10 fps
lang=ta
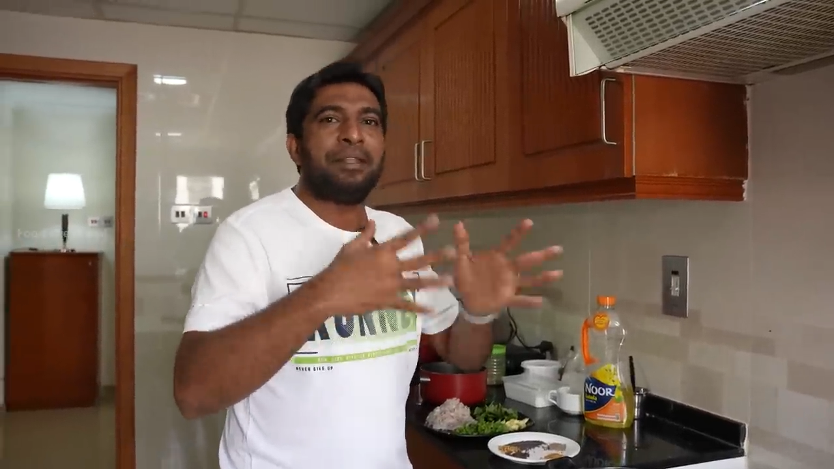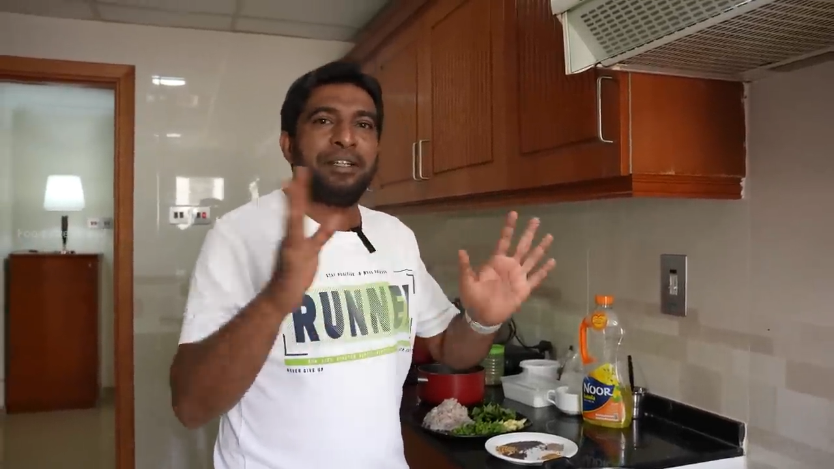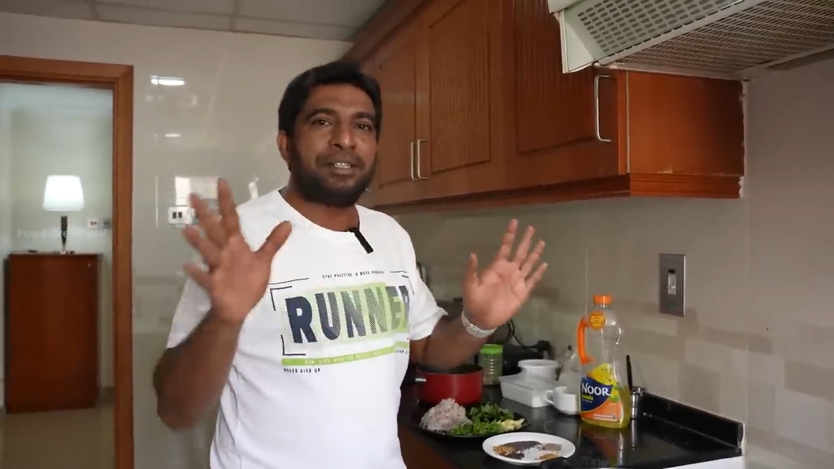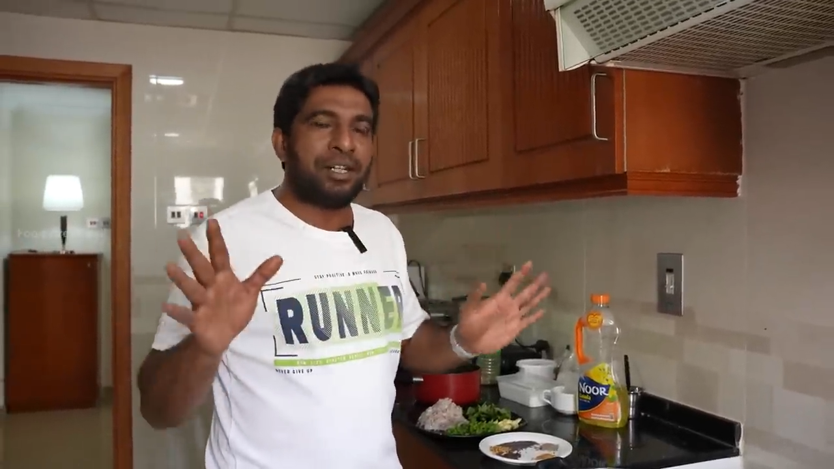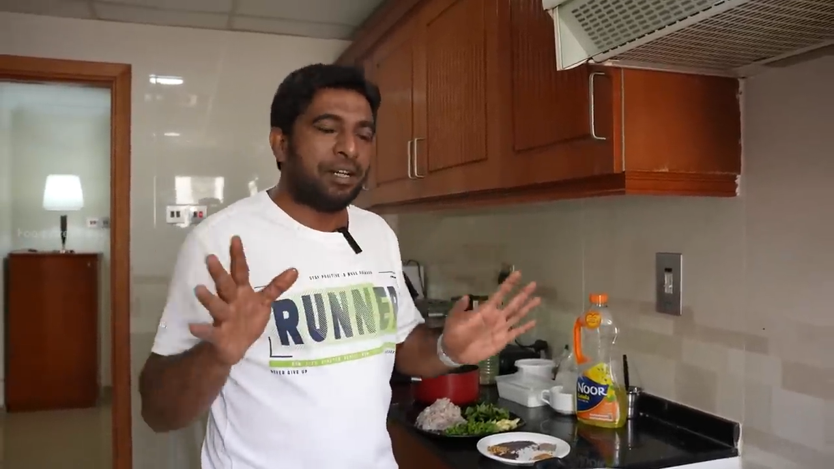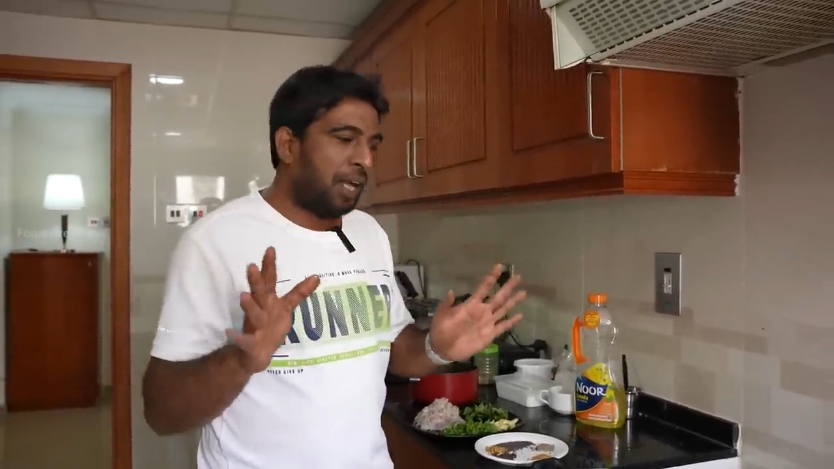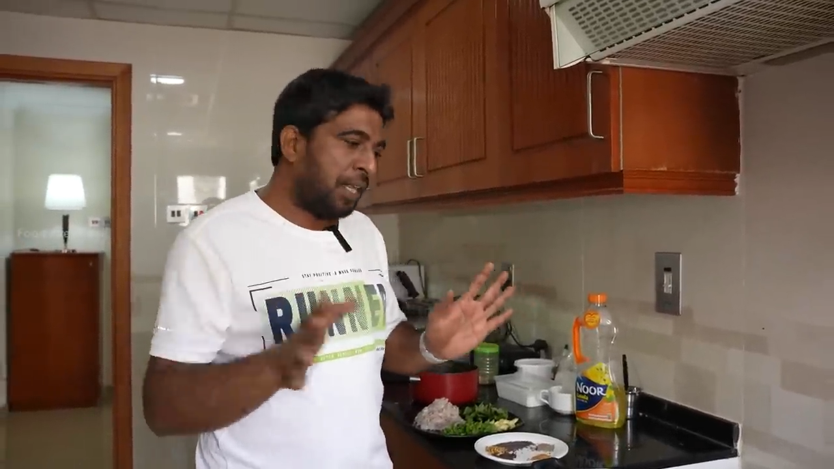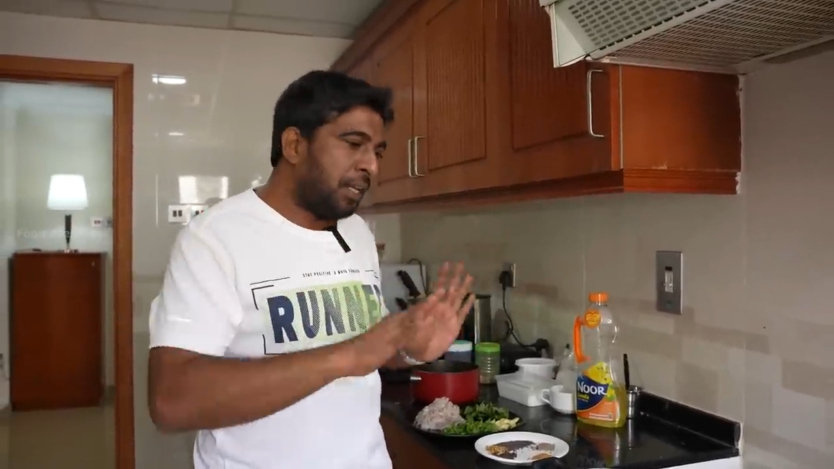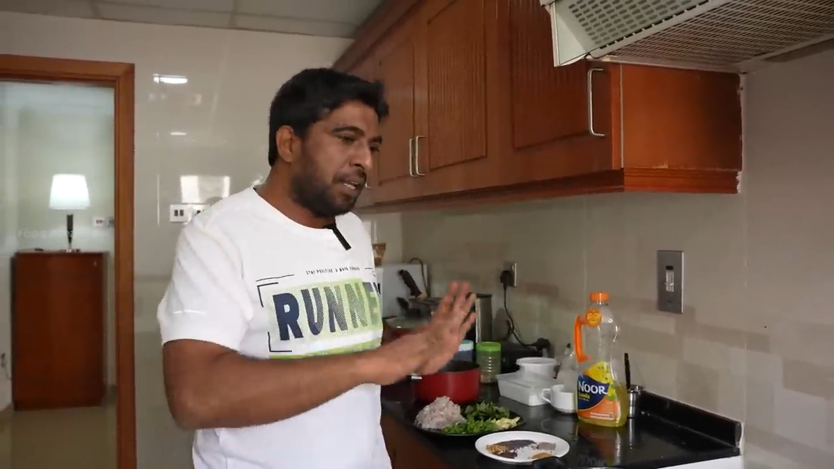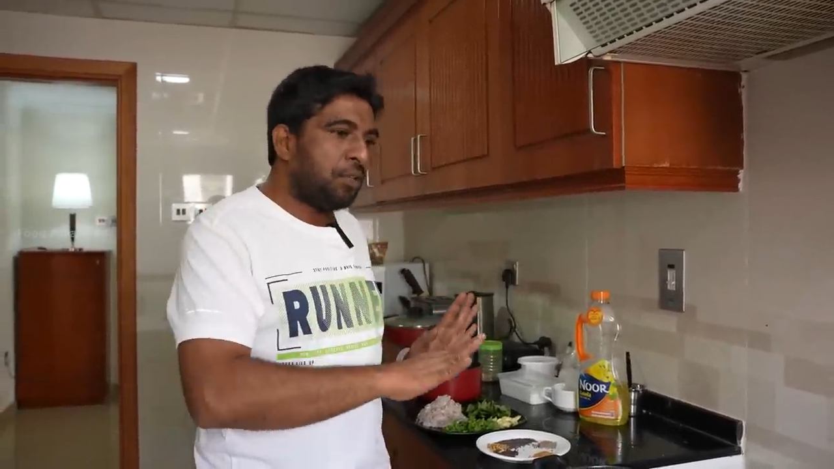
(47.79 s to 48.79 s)
மெத்தட்ஸ் இருக்குது
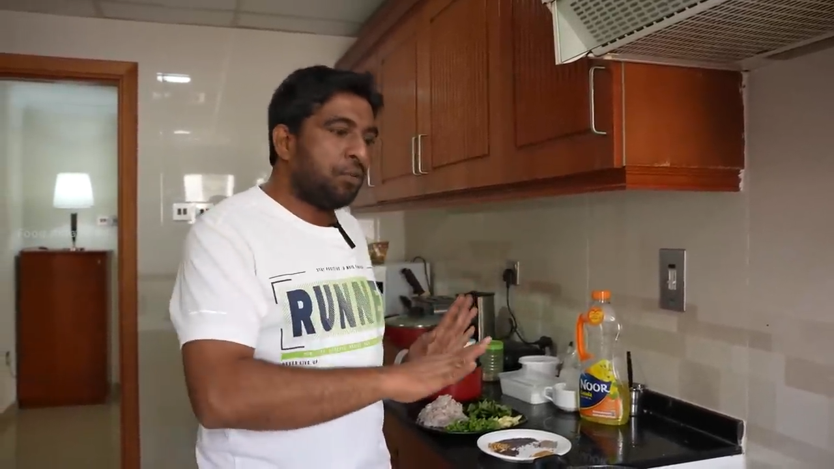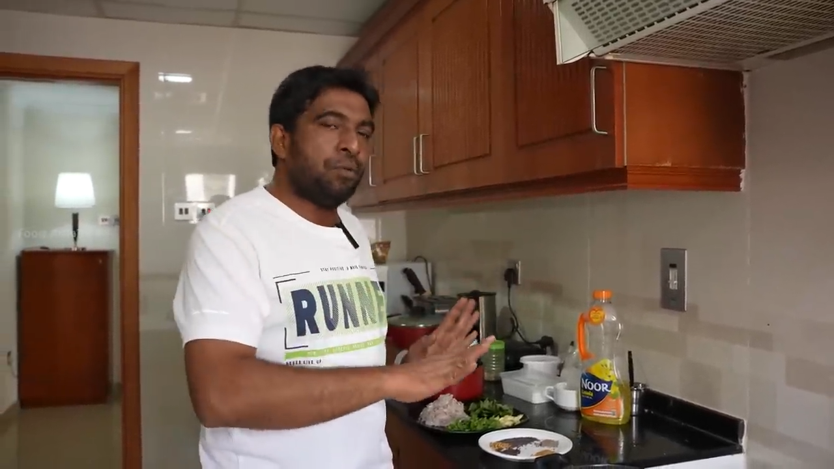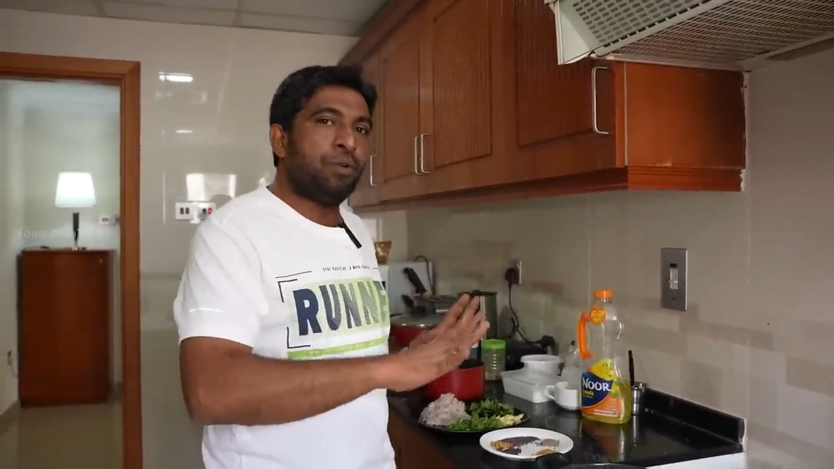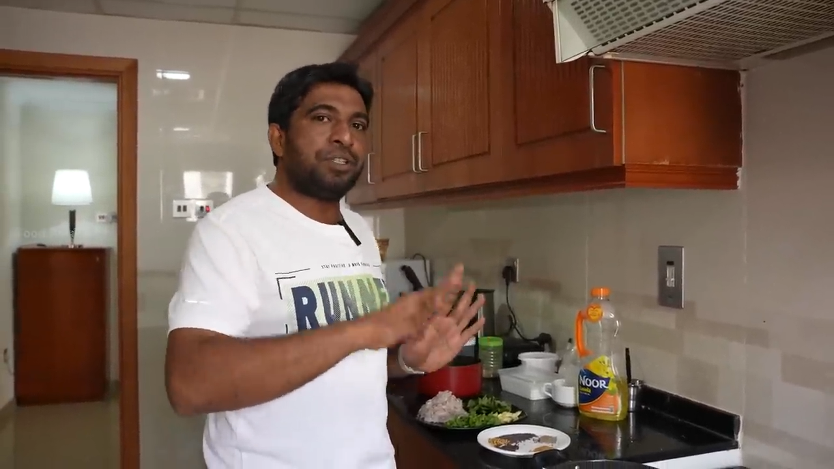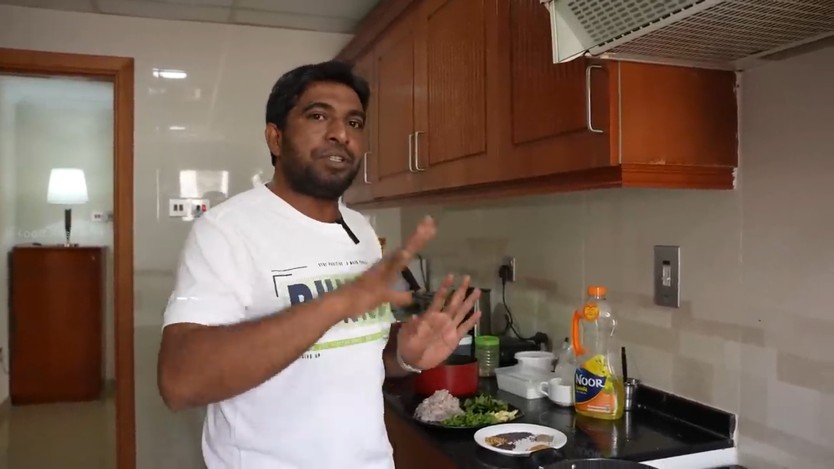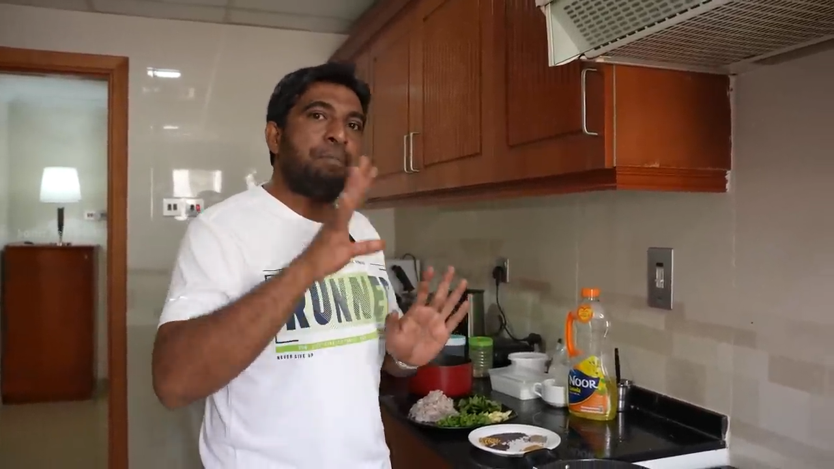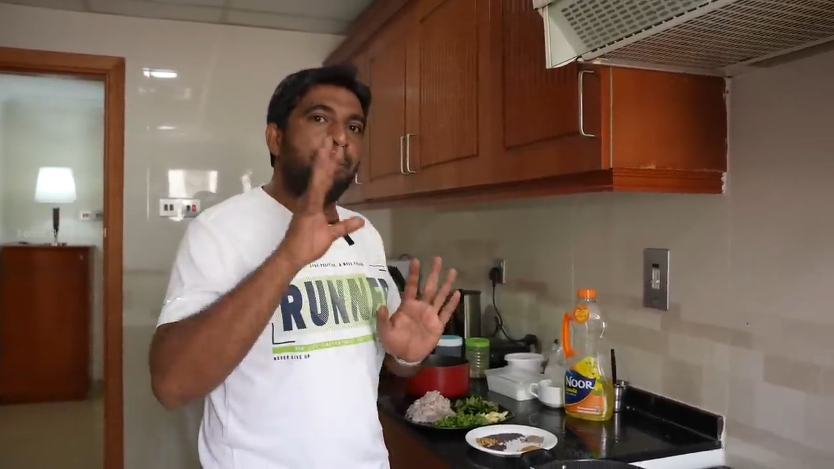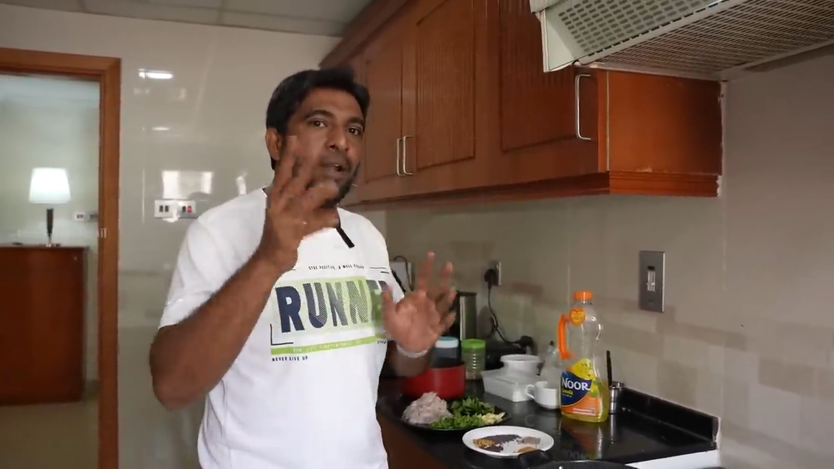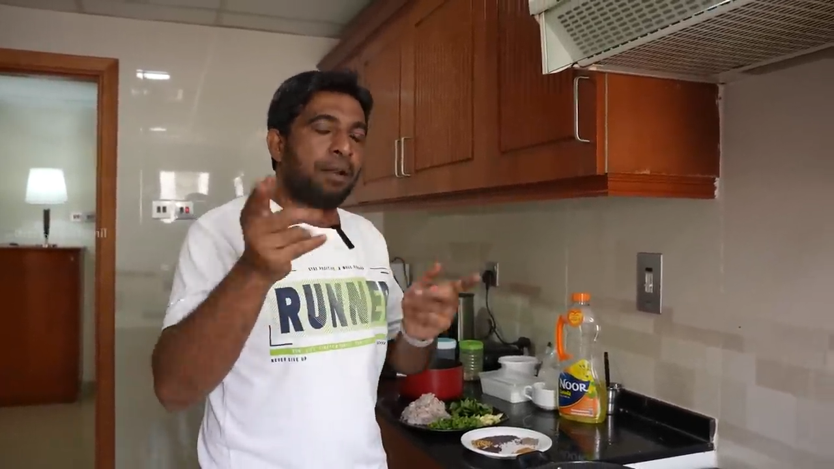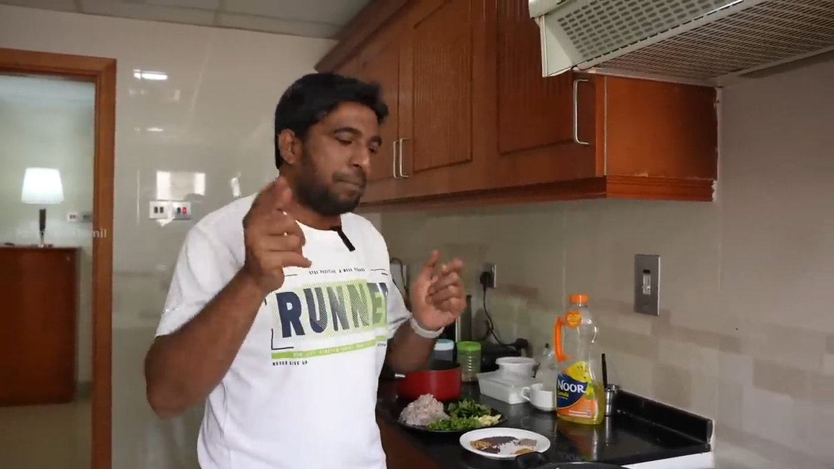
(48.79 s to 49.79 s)
அதில் இது வந்து ஒரு
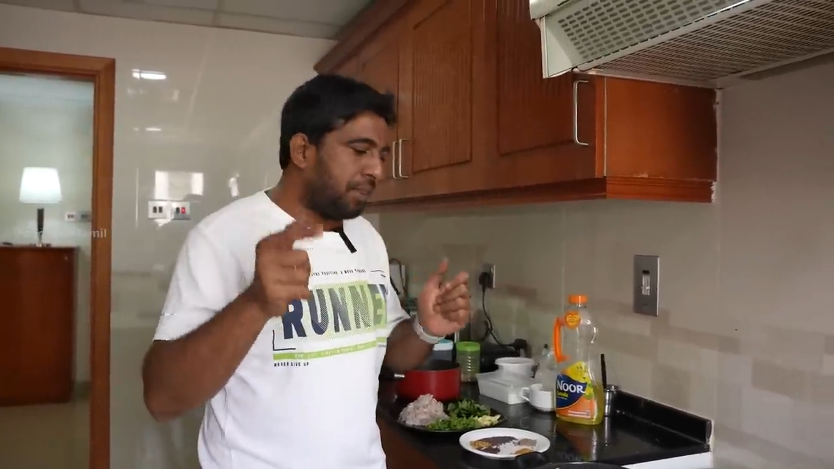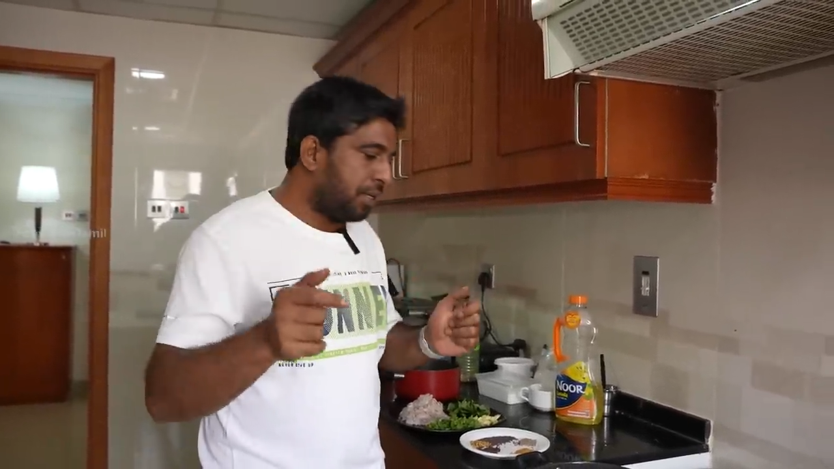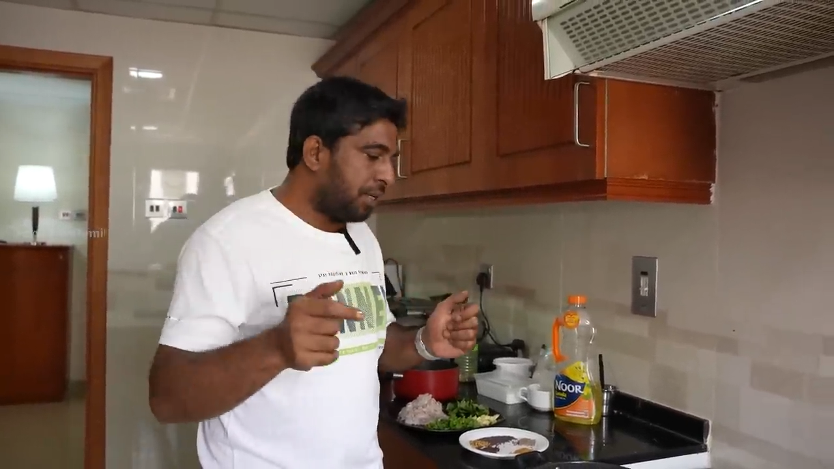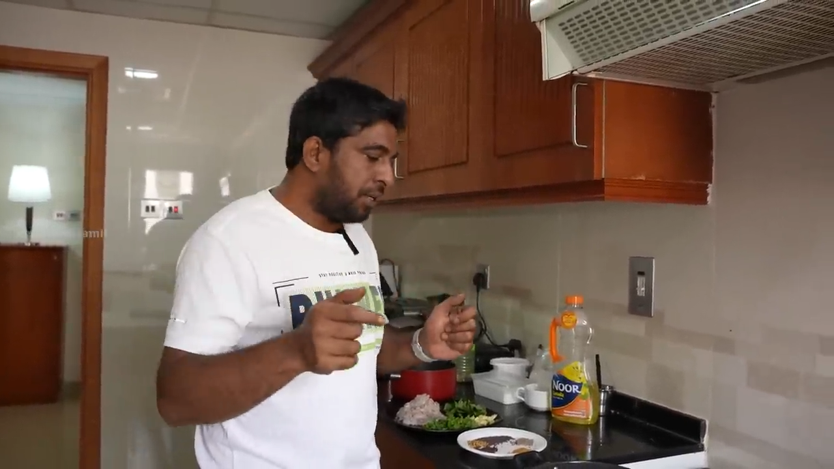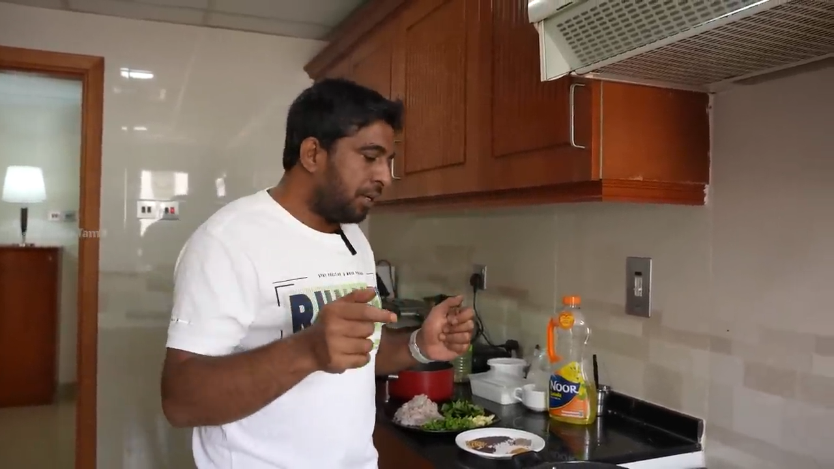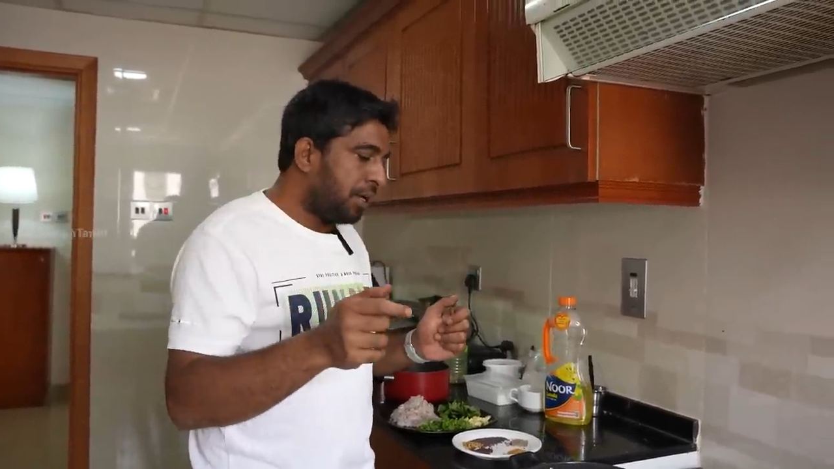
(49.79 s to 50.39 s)
சிம்பிளான மெத்தடு